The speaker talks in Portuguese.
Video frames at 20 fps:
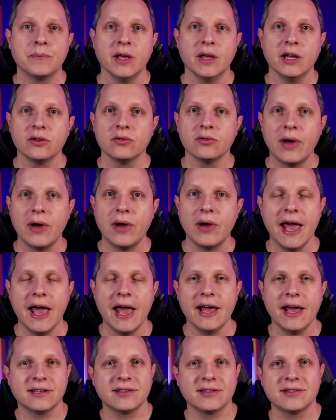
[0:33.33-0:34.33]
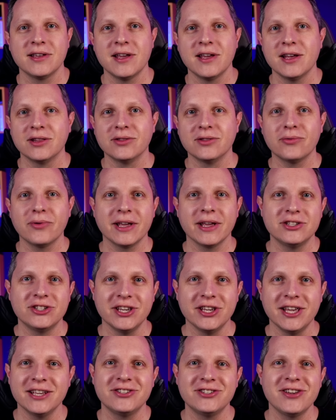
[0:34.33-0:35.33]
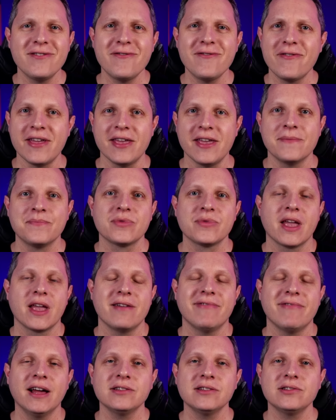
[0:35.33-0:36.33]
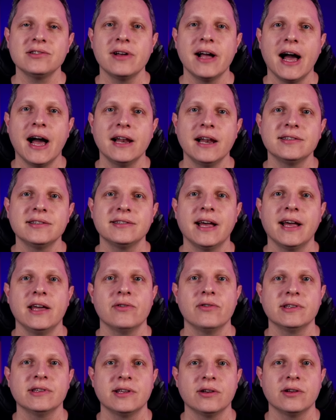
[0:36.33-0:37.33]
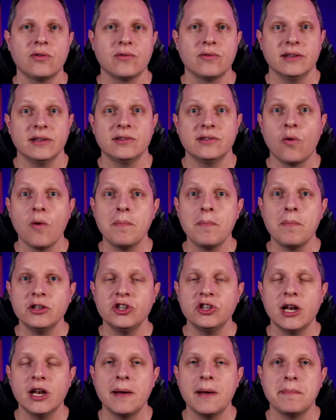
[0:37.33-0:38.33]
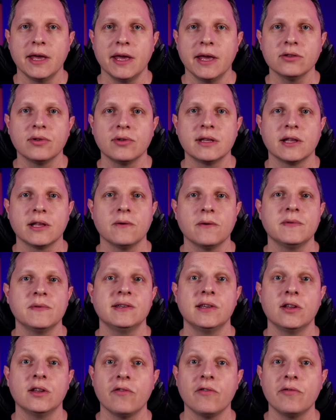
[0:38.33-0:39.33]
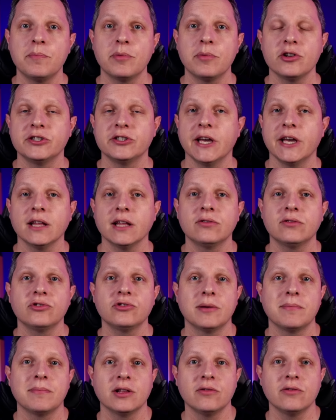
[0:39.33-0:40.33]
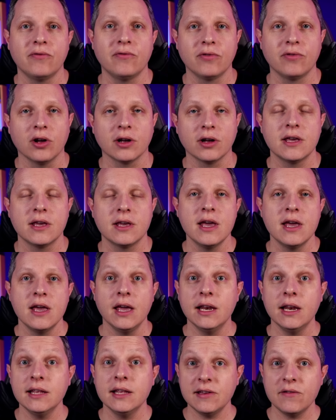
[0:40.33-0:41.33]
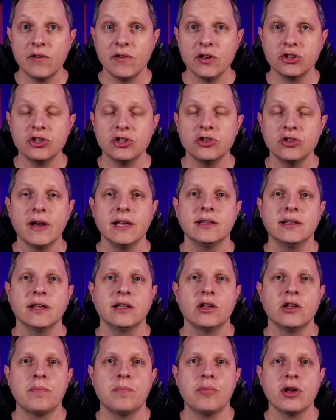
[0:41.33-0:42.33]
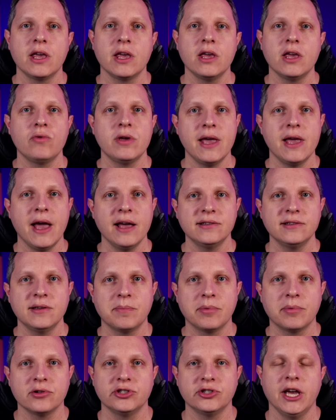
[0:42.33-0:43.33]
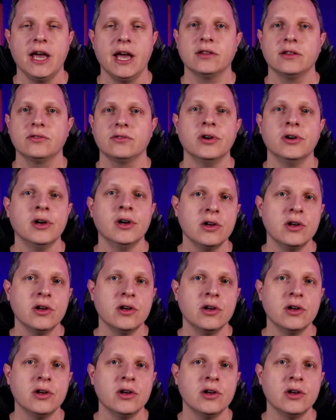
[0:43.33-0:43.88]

né, no X, no Reddit, enfim, em vários lugares saiu essa, esse compartilhamento então desse novo projeto chamado Flock. E nesse vídeo a gente vai entender um pouquinho o que é esse projeto,